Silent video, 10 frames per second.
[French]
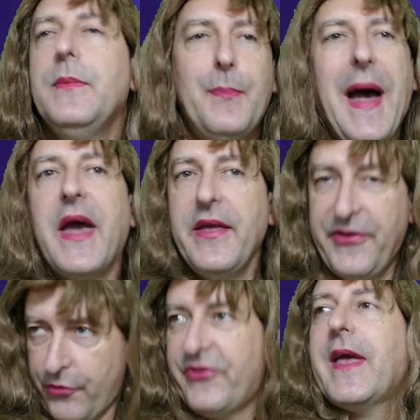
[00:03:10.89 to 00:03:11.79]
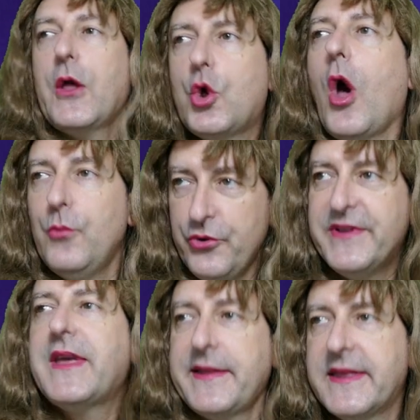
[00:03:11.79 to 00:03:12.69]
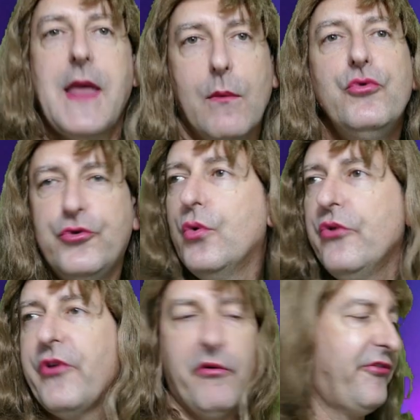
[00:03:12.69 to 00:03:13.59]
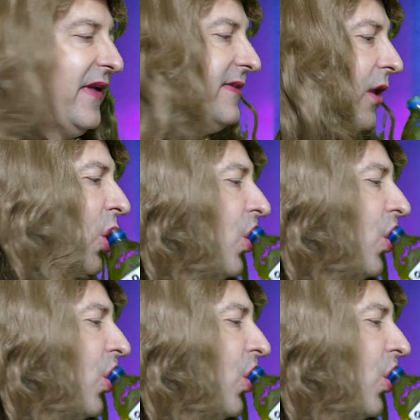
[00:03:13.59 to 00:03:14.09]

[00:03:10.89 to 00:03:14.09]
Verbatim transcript: qui paraît, ce serait comme une quatrième dose en fait.